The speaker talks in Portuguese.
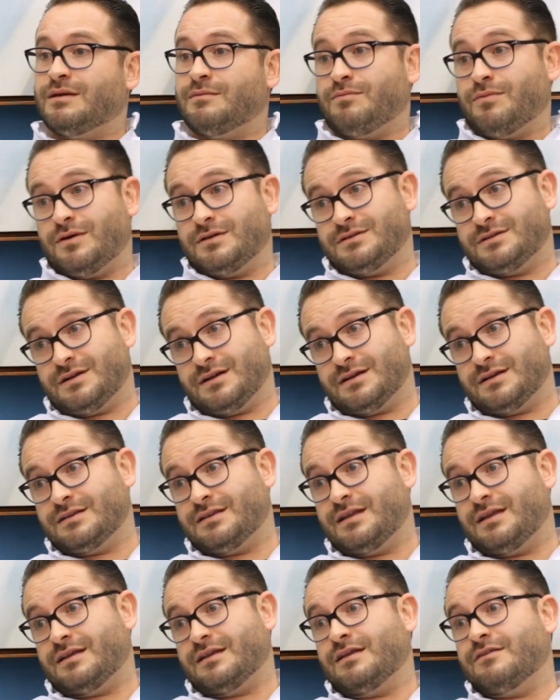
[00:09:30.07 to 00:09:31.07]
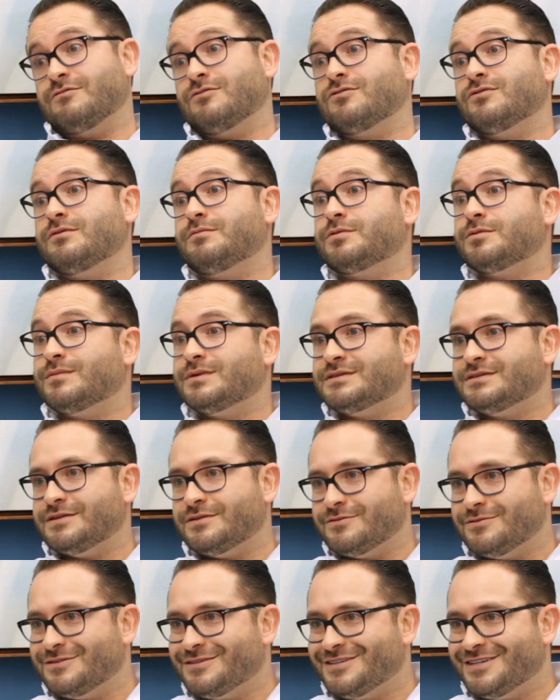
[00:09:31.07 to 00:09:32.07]
que pode ser que tenha que evoluir para uma
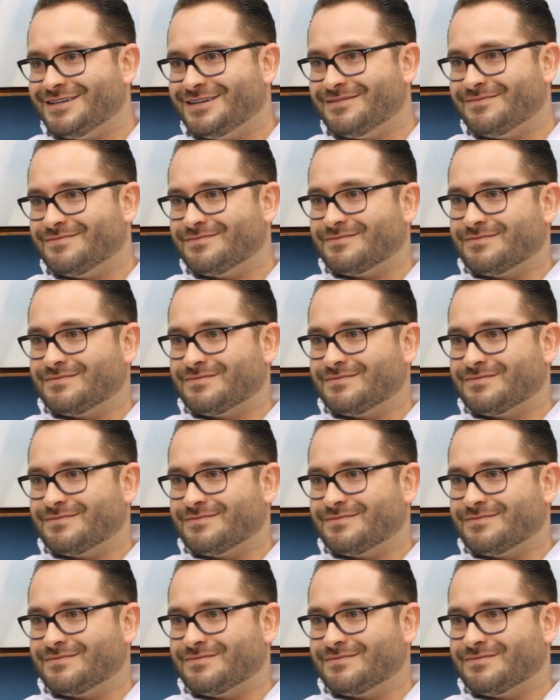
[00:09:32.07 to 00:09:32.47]
cirurgia.